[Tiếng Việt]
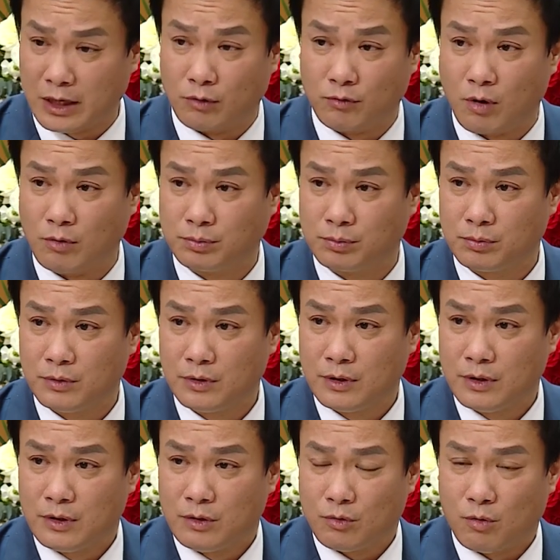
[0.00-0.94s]
tiểu vùng
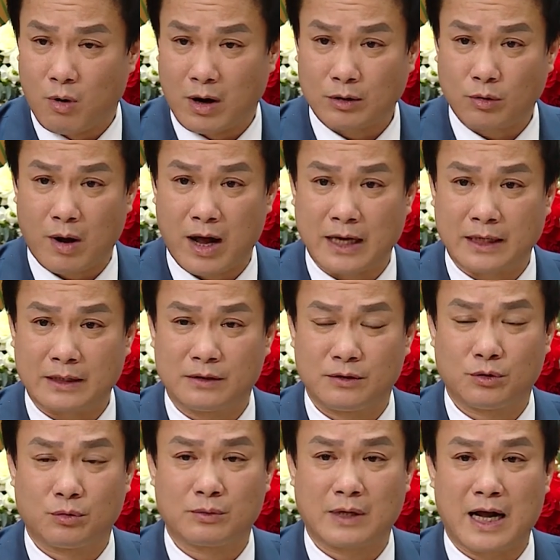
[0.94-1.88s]
hoàn toàn
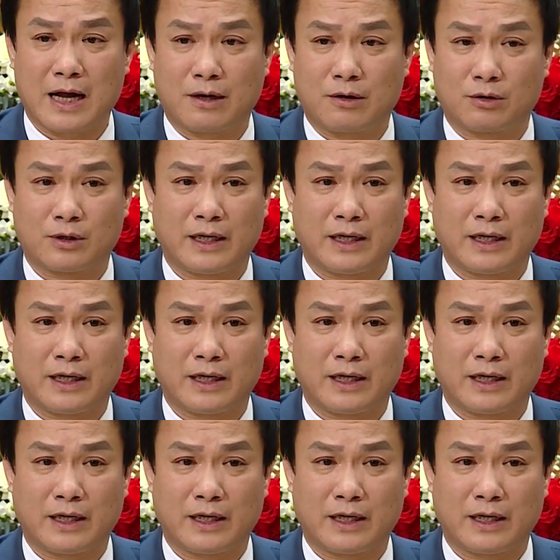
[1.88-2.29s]
chúng ta có